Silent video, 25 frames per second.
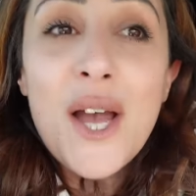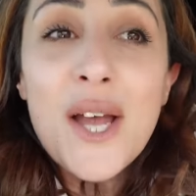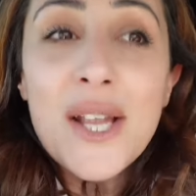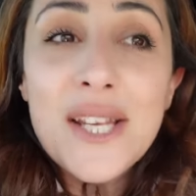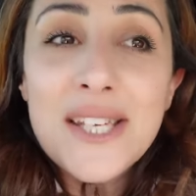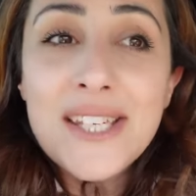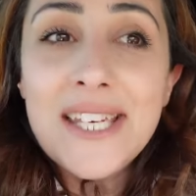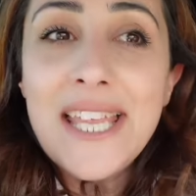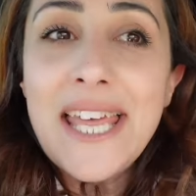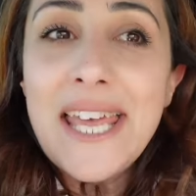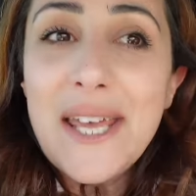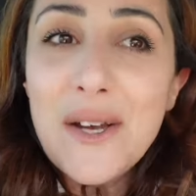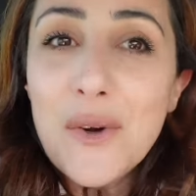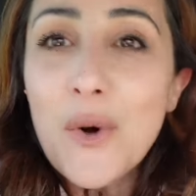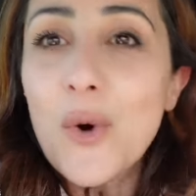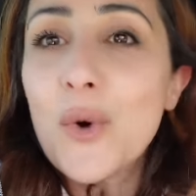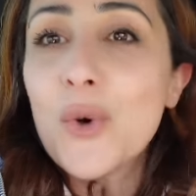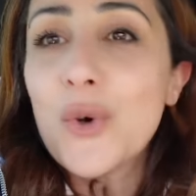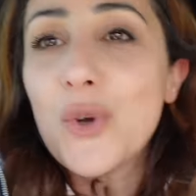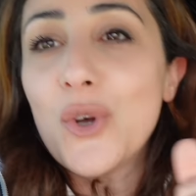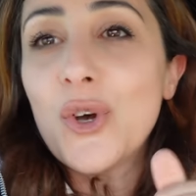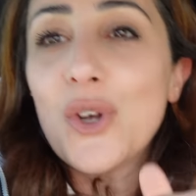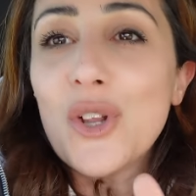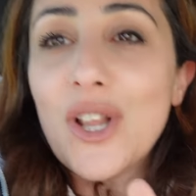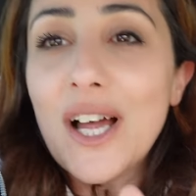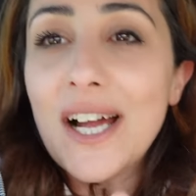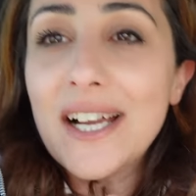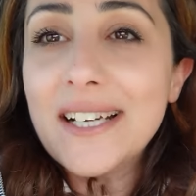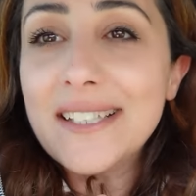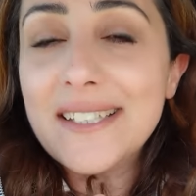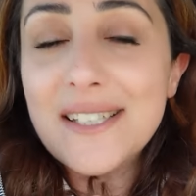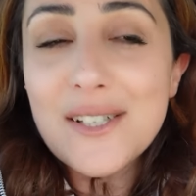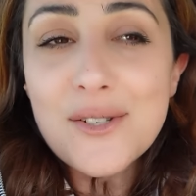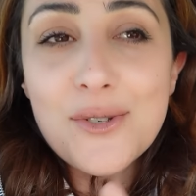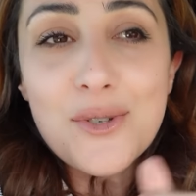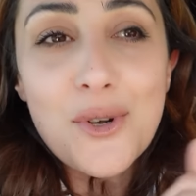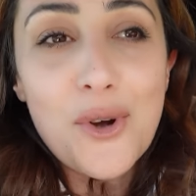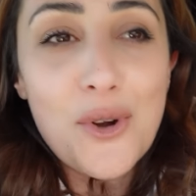Ne okuyorlar
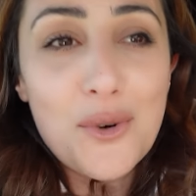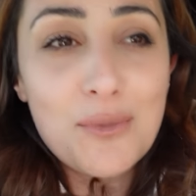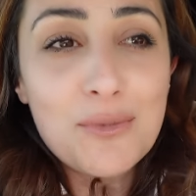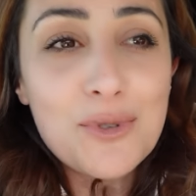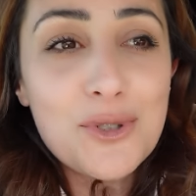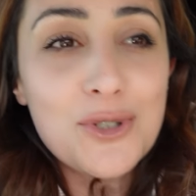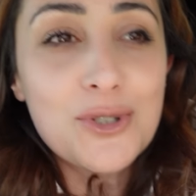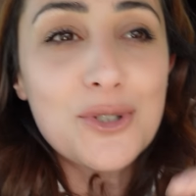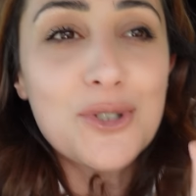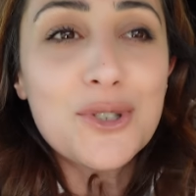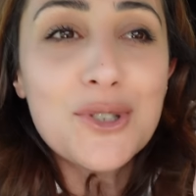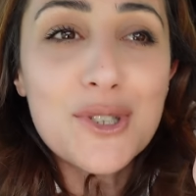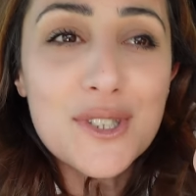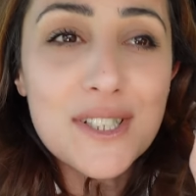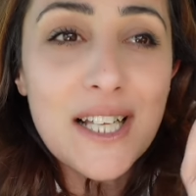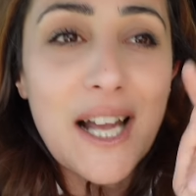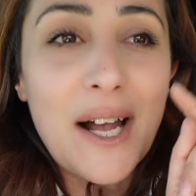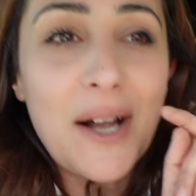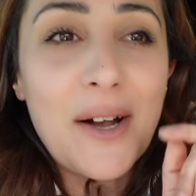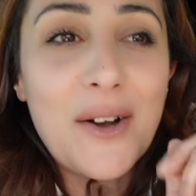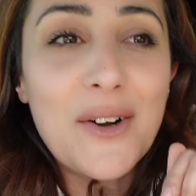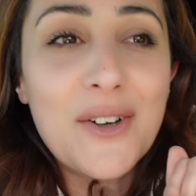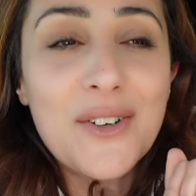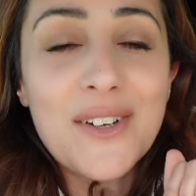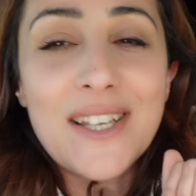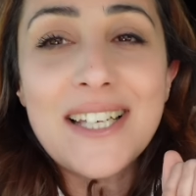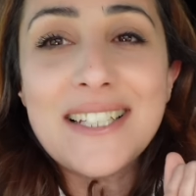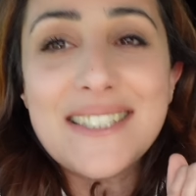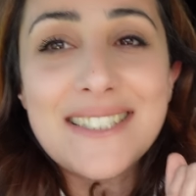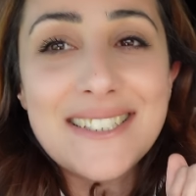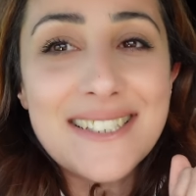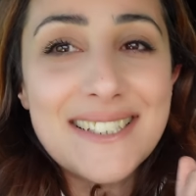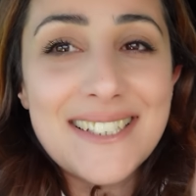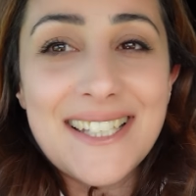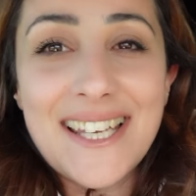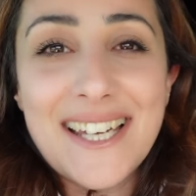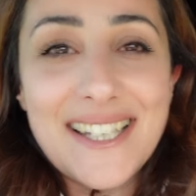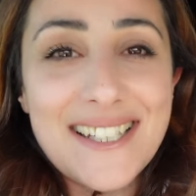diye sormuşsunuz da ona
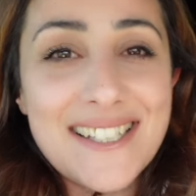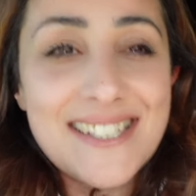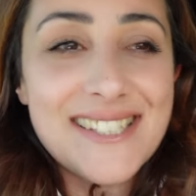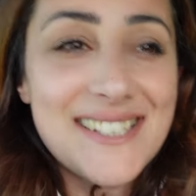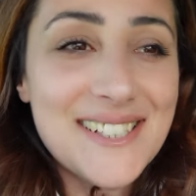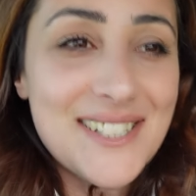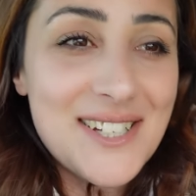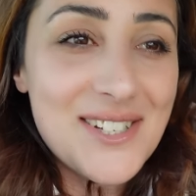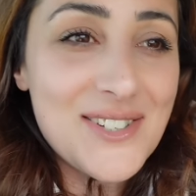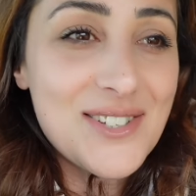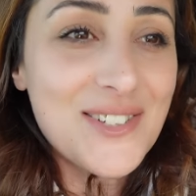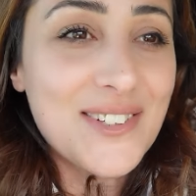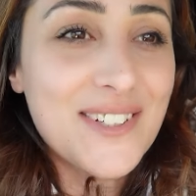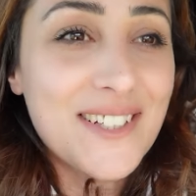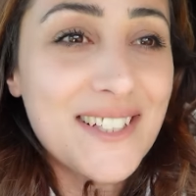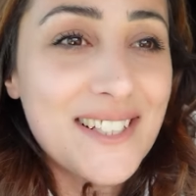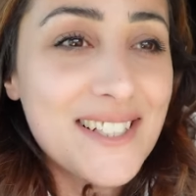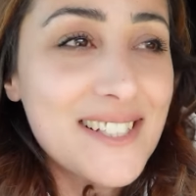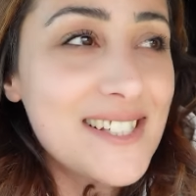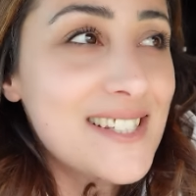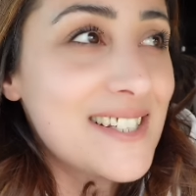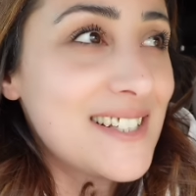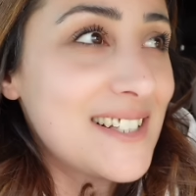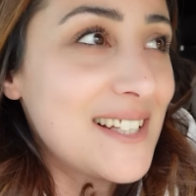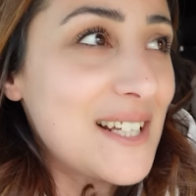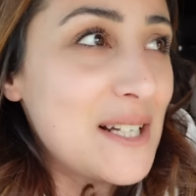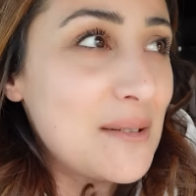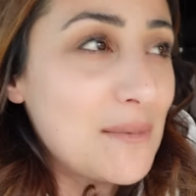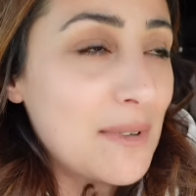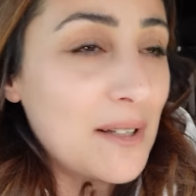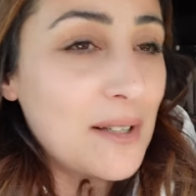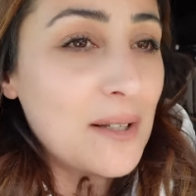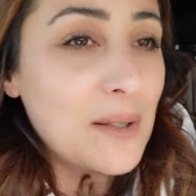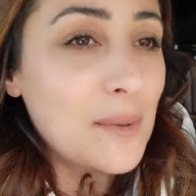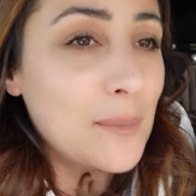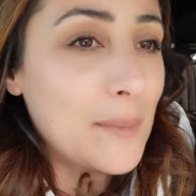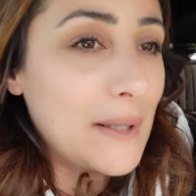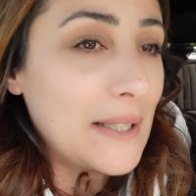Ezgin kendisine sorarız. Gidelim
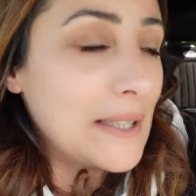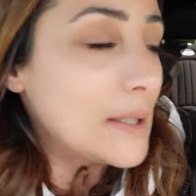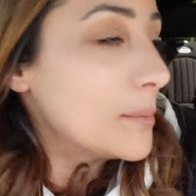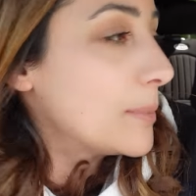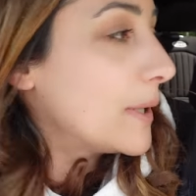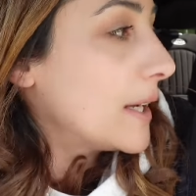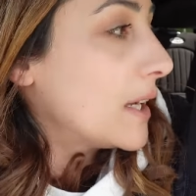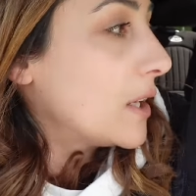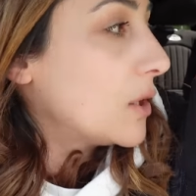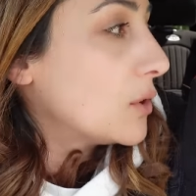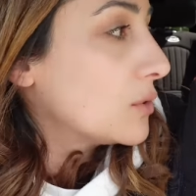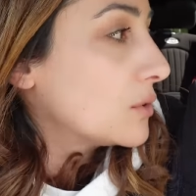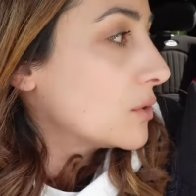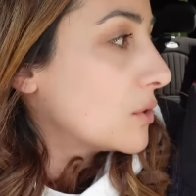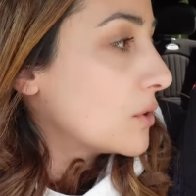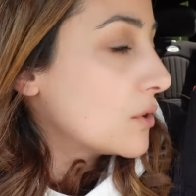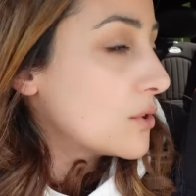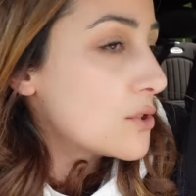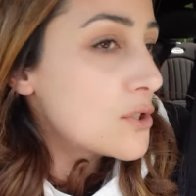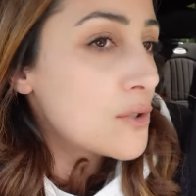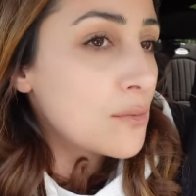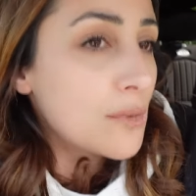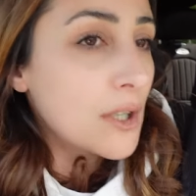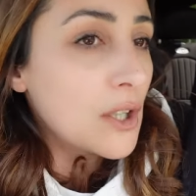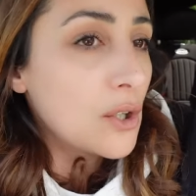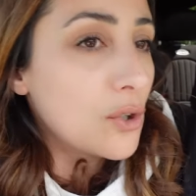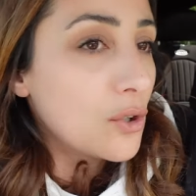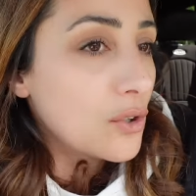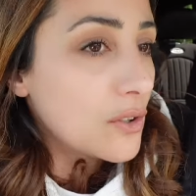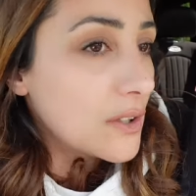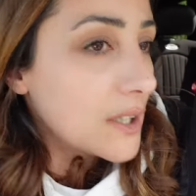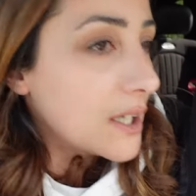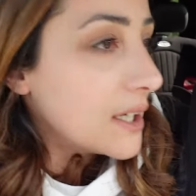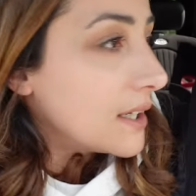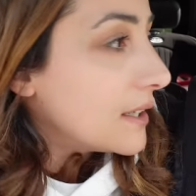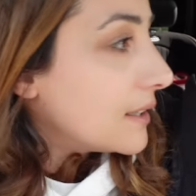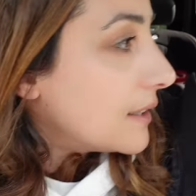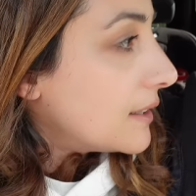alalım ben de bayağı oldu görüşmeyeli
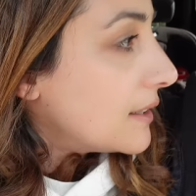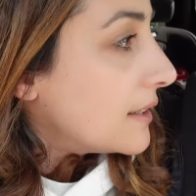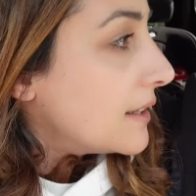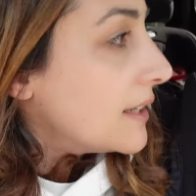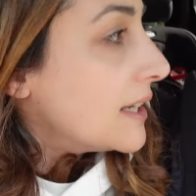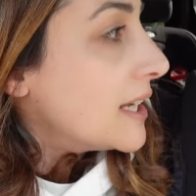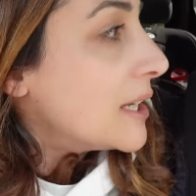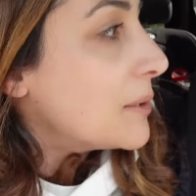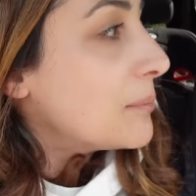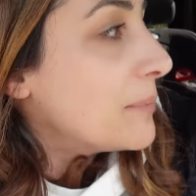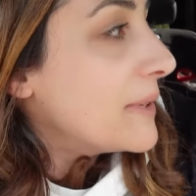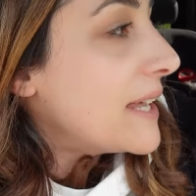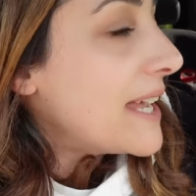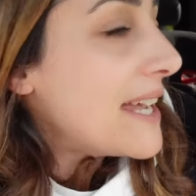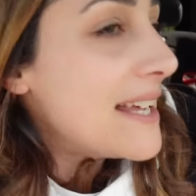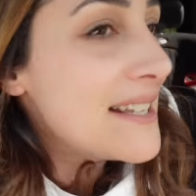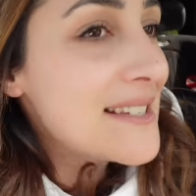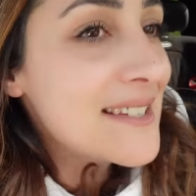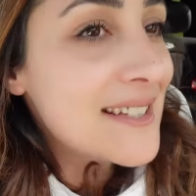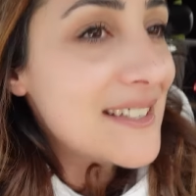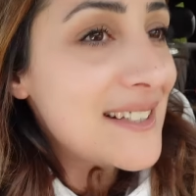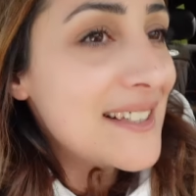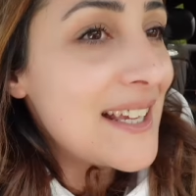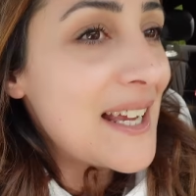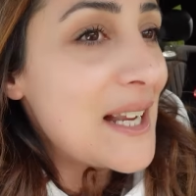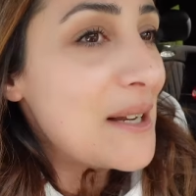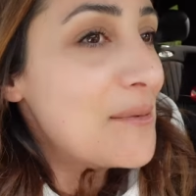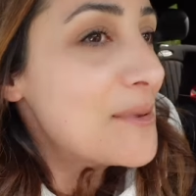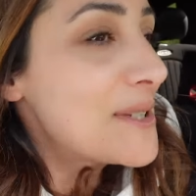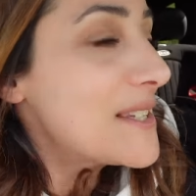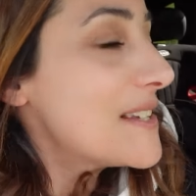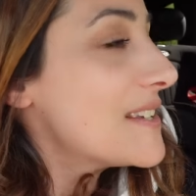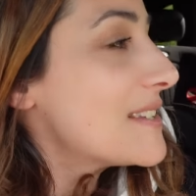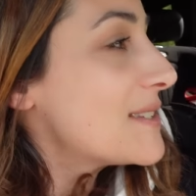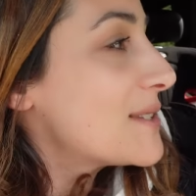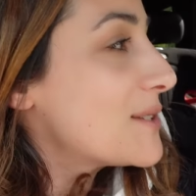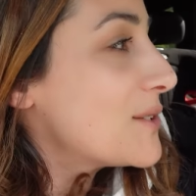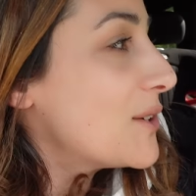onlarla. Bir Ezgin'in
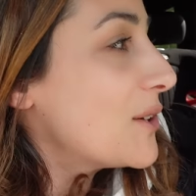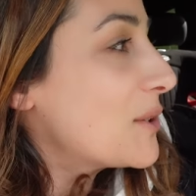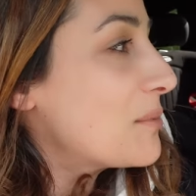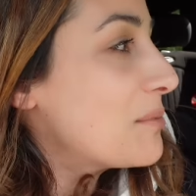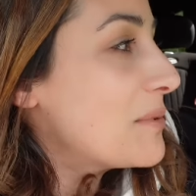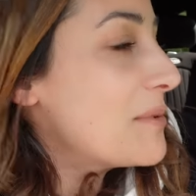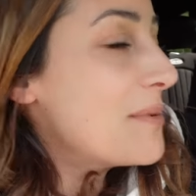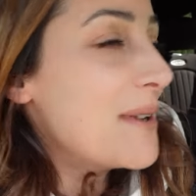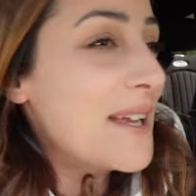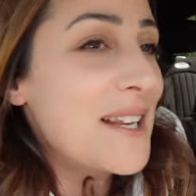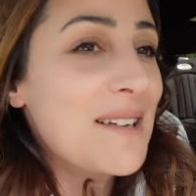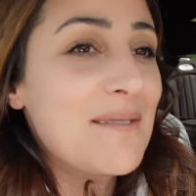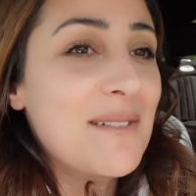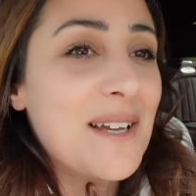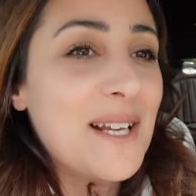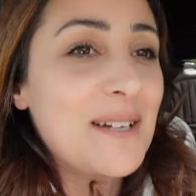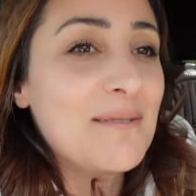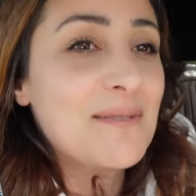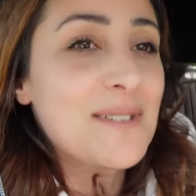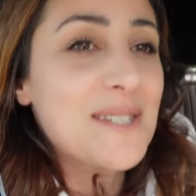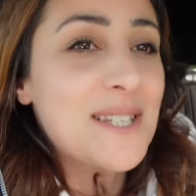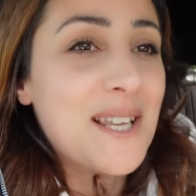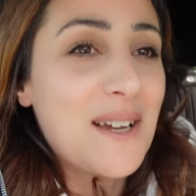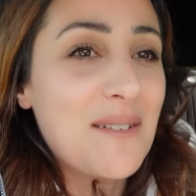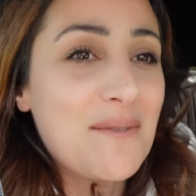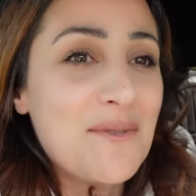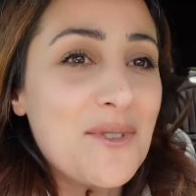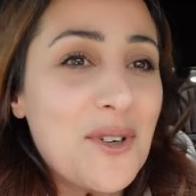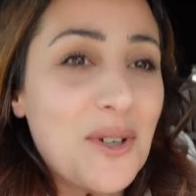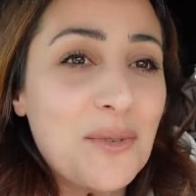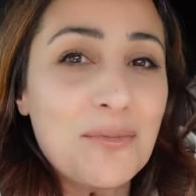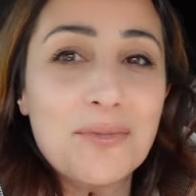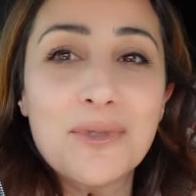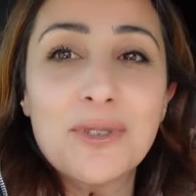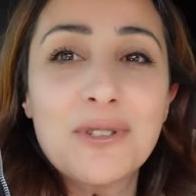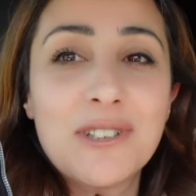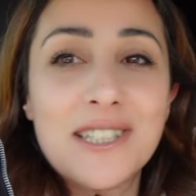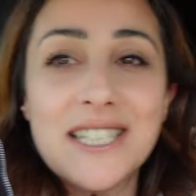elbisesi yok bir benim elbisem yok
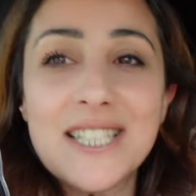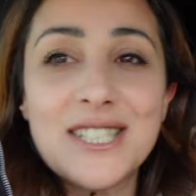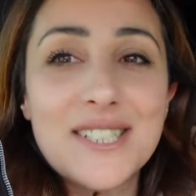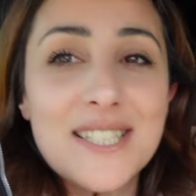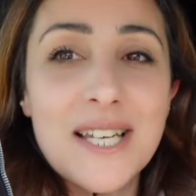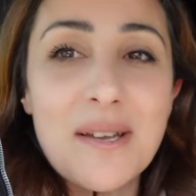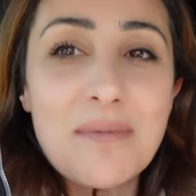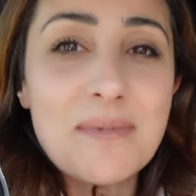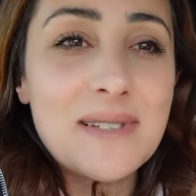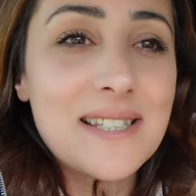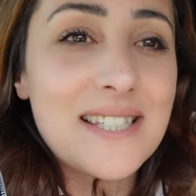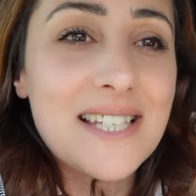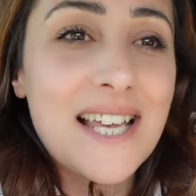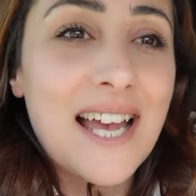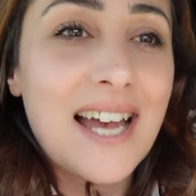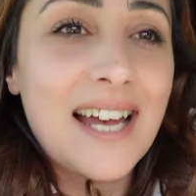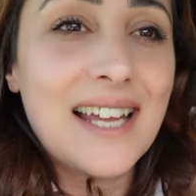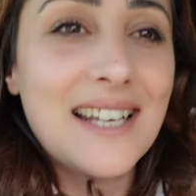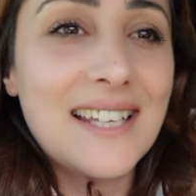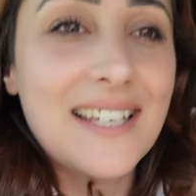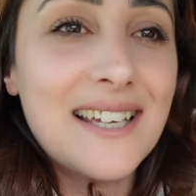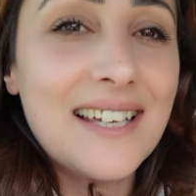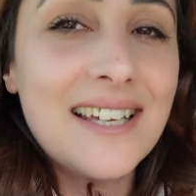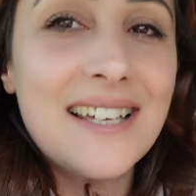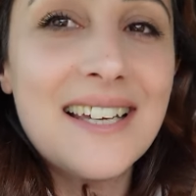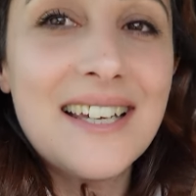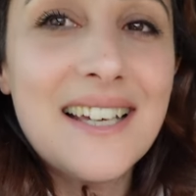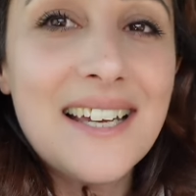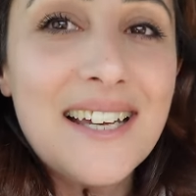muhteşemiz yani.